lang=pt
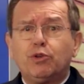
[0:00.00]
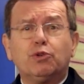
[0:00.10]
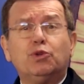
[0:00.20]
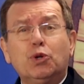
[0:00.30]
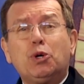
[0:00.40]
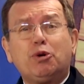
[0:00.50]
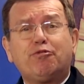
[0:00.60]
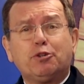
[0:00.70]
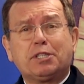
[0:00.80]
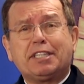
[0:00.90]
e o
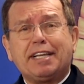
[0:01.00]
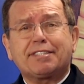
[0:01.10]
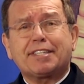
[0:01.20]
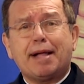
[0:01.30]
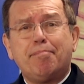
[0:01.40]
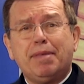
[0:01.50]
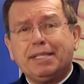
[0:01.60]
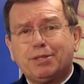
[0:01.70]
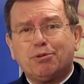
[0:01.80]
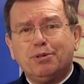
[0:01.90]
Novo
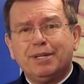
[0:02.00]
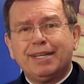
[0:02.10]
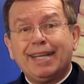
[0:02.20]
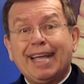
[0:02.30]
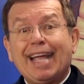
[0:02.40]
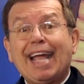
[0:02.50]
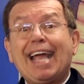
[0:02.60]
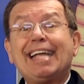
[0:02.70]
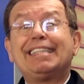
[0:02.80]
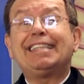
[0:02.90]
Testamento
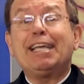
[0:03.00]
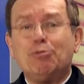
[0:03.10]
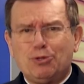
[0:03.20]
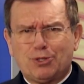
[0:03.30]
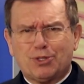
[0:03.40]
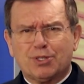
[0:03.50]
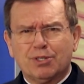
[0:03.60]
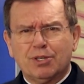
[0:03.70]
é Deus.